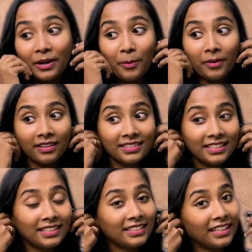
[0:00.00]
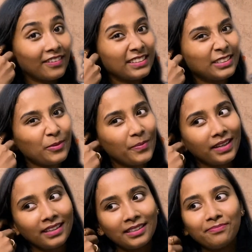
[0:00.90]
அப்பா சீரியஸ்லி நான் வந்து ரொம்ப
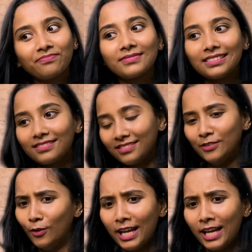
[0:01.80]
இவ்வளோ